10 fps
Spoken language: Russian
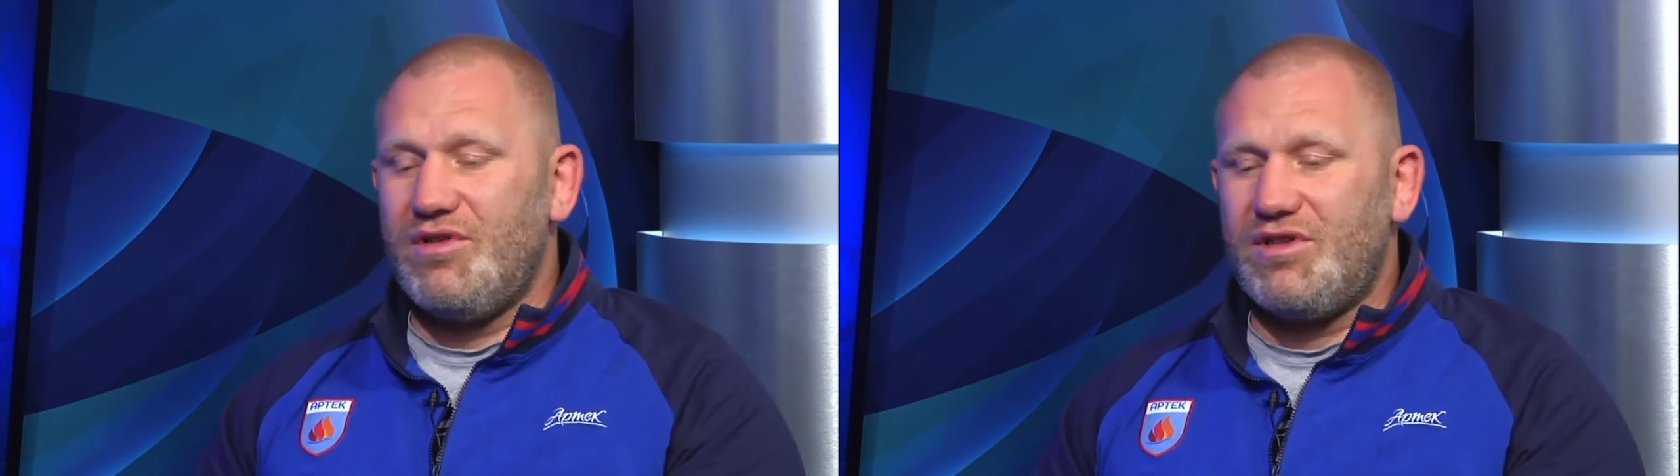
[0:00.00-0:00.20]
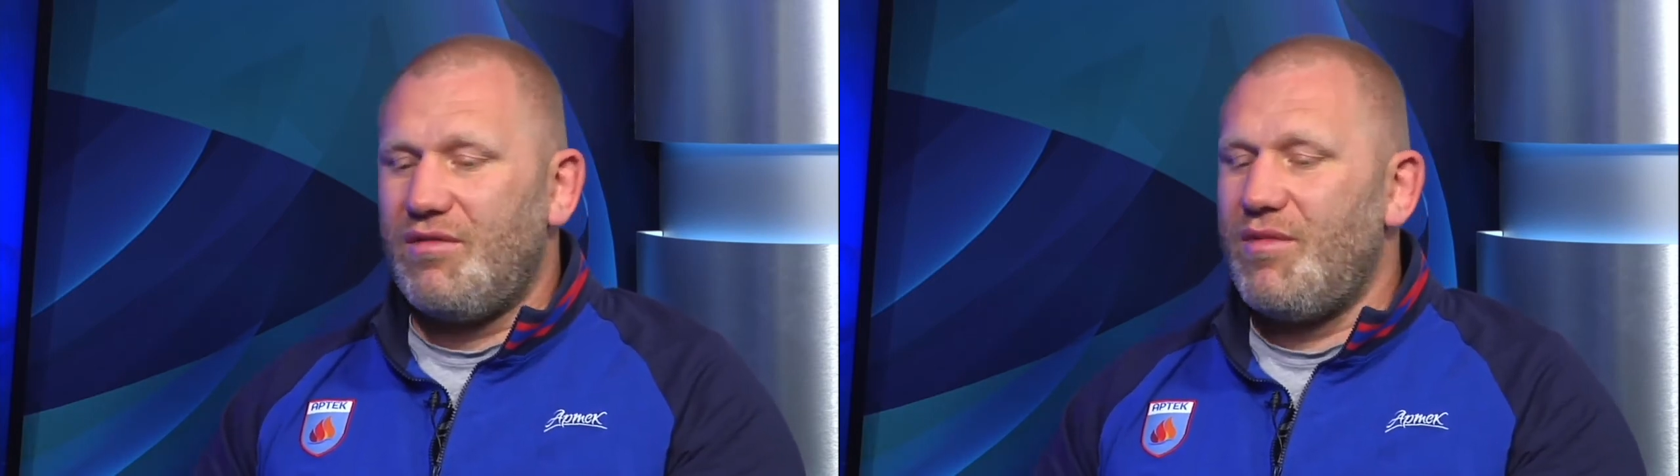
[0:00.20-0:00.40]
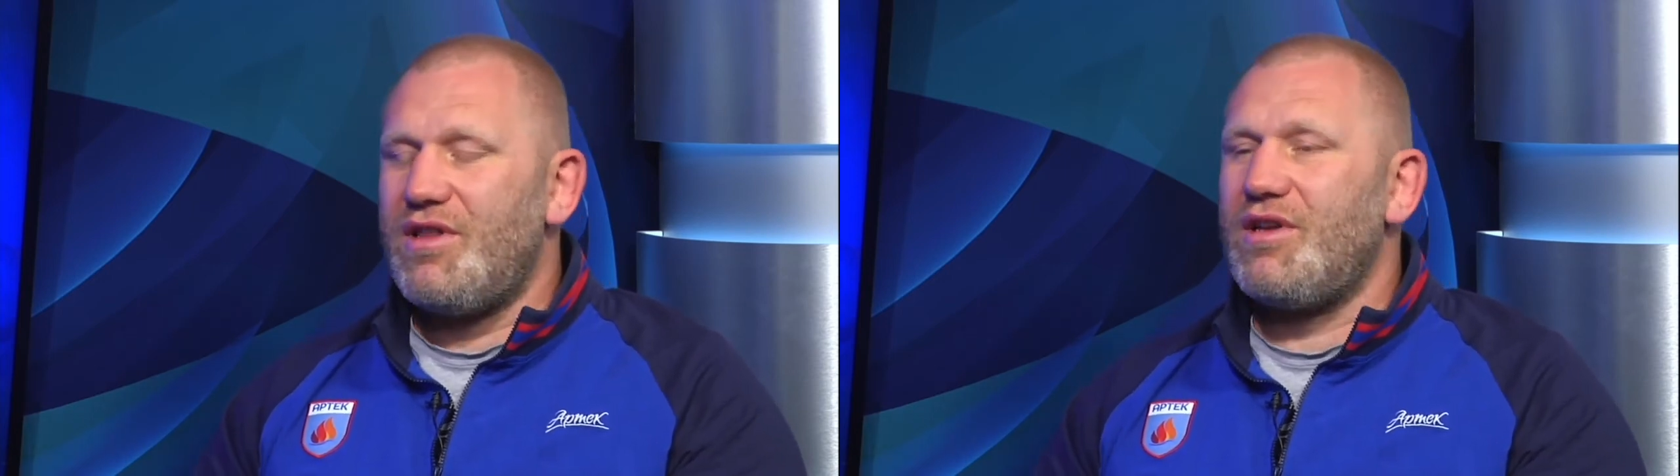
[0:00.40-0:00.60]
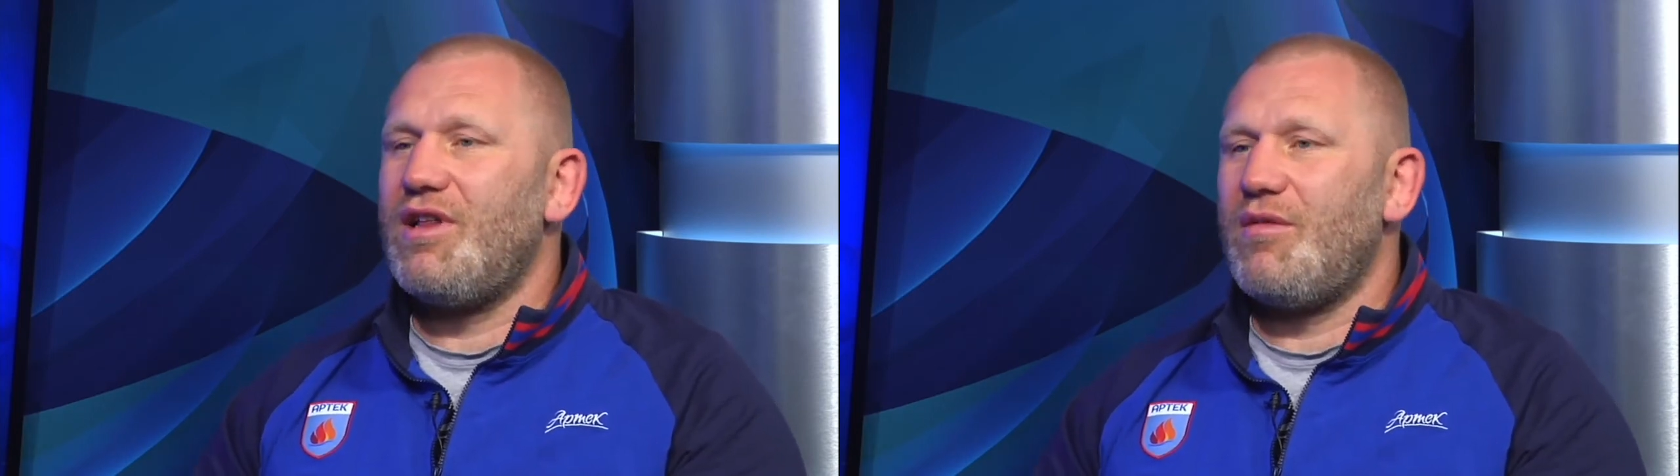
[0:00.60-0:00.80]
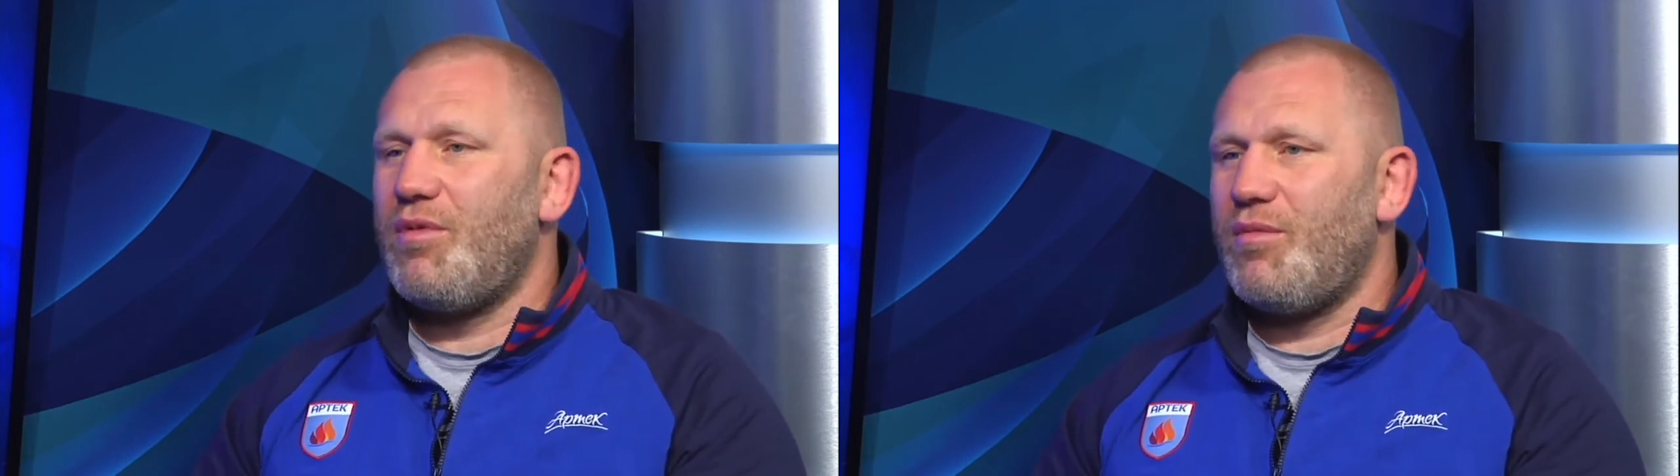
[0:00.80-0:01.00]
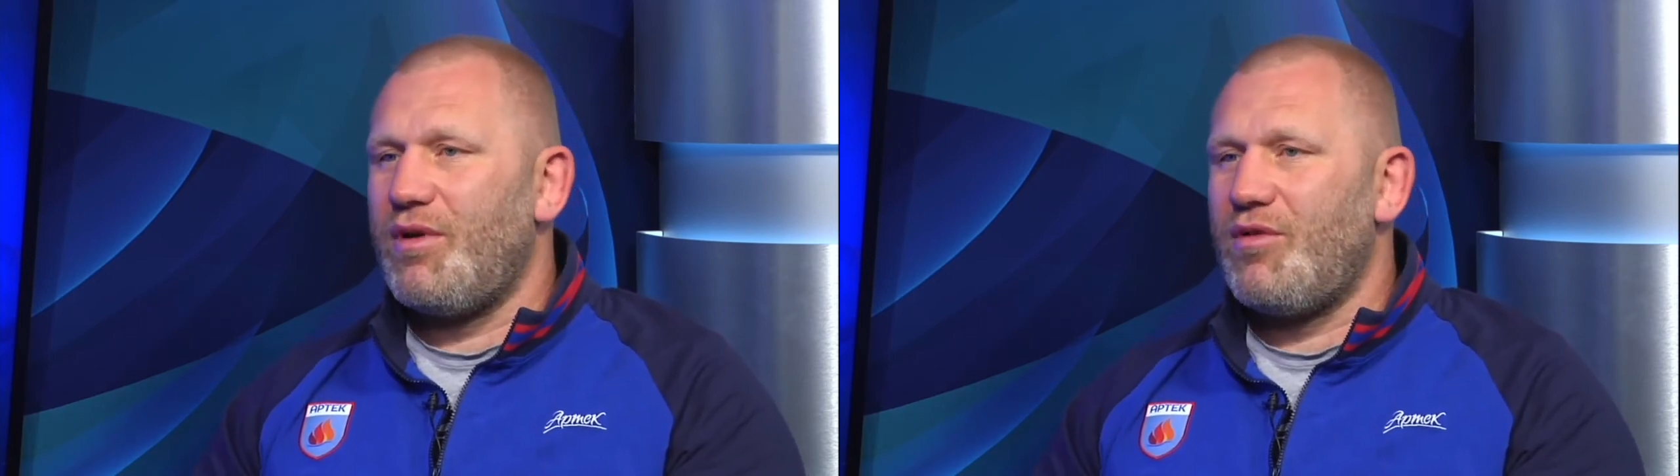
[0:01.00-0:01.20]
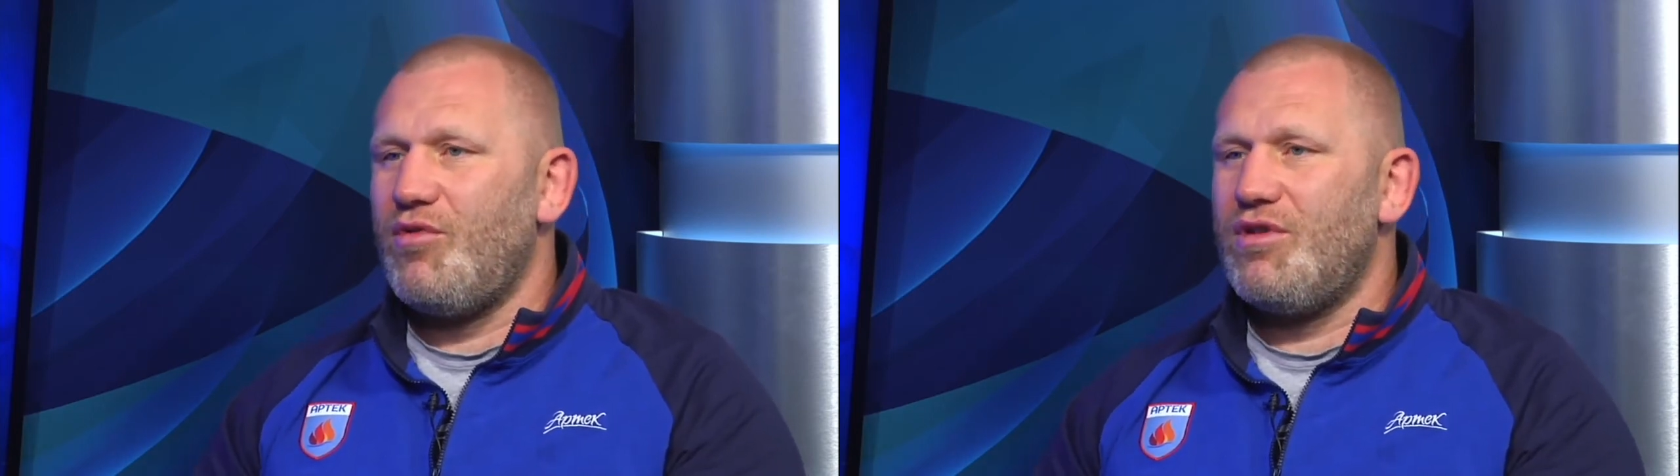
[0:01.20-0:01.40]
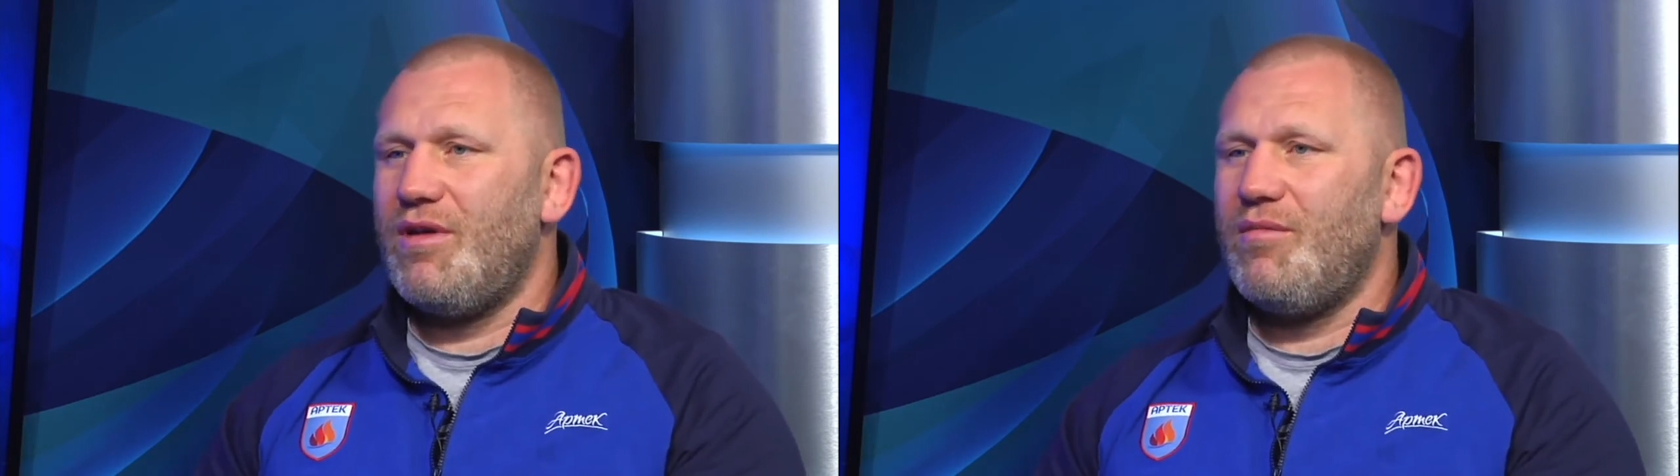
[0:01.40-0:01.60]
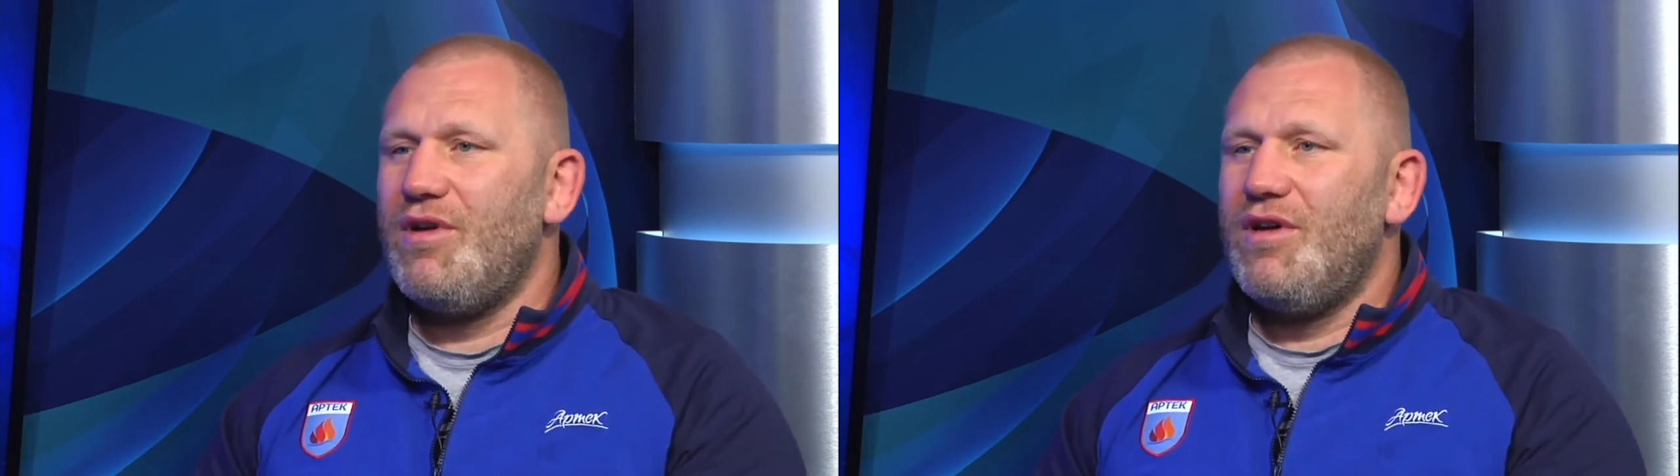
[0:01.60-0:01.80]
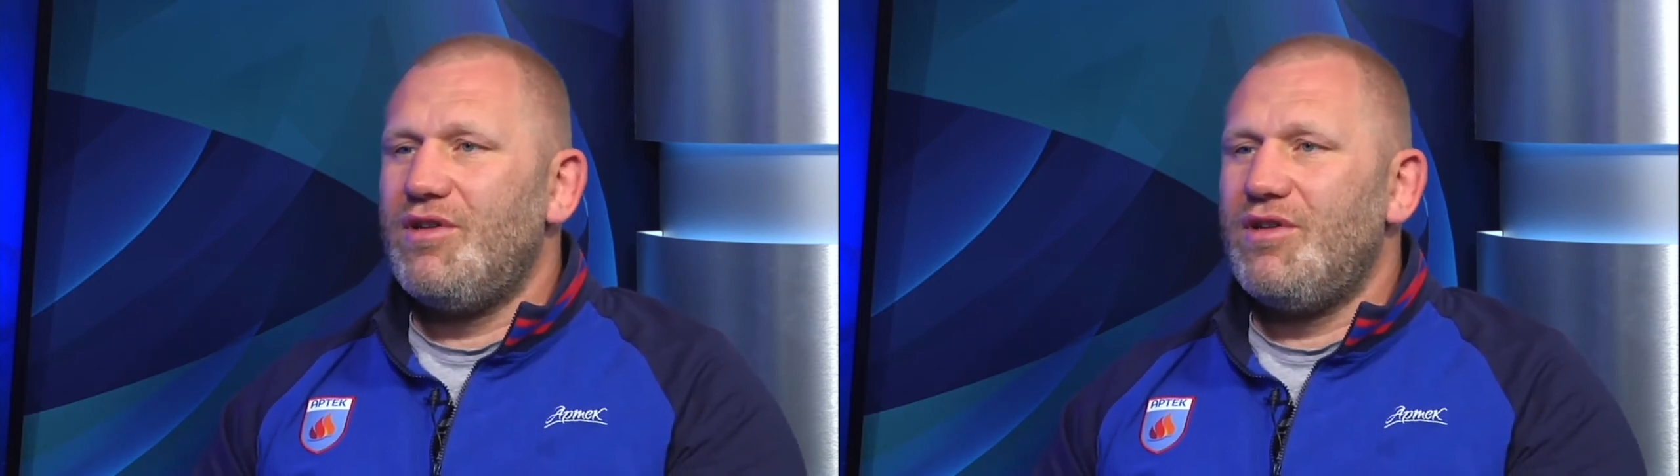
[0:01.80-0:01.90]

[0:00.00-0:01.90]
обычно мастер-класс проходит там